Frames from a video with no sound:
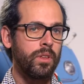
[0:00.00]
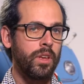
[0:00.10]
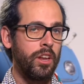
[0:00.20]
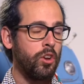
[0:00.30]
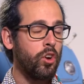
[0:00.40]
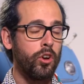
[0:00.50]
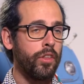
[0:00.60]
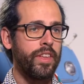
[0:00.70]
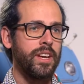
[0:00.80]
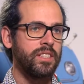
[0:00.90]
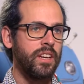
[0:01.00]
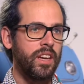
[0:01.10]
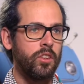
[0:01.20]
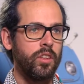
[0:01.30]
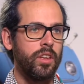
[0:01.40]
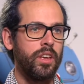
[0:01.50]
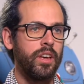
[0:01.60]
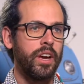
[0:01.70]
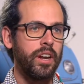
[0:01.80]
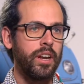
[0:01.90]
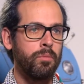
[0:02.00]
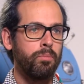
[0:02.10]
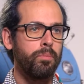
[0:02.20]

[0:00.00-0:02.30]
que no conocía hasta quinto de carrera,